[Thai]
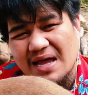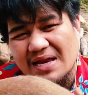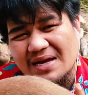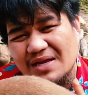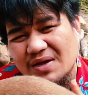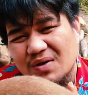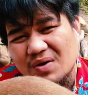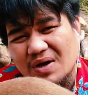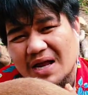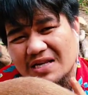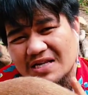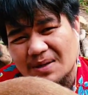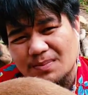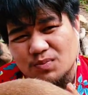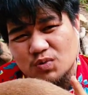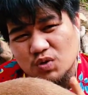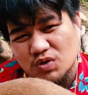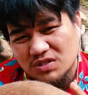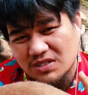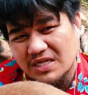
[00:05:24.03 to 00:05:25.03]
เดียวกันกับ
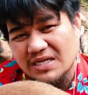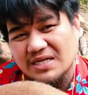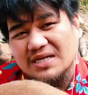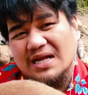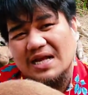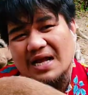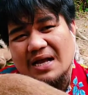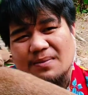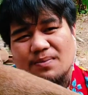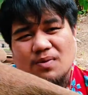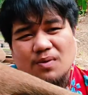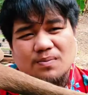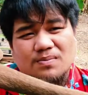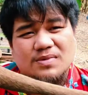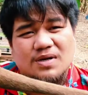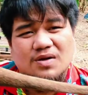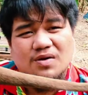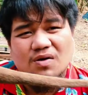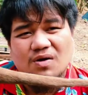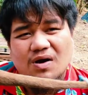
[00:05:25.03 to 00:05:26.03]
ตัวจริงนะครับผม
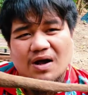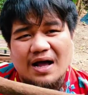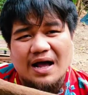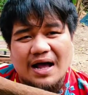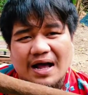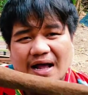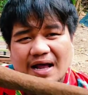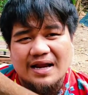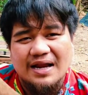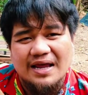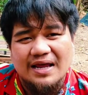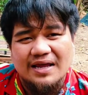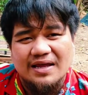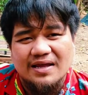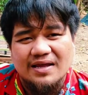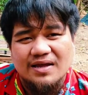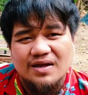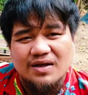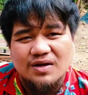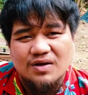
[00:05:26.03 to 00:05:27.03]
แล้วก็ห่างอะไร
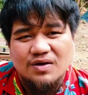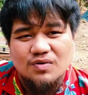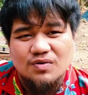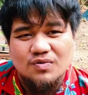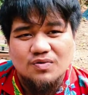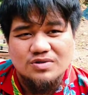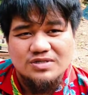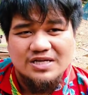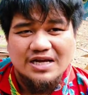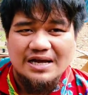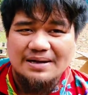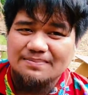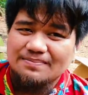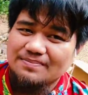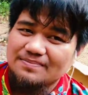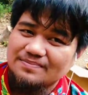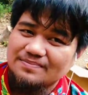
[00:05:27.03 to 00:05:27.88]
ดูสิครับ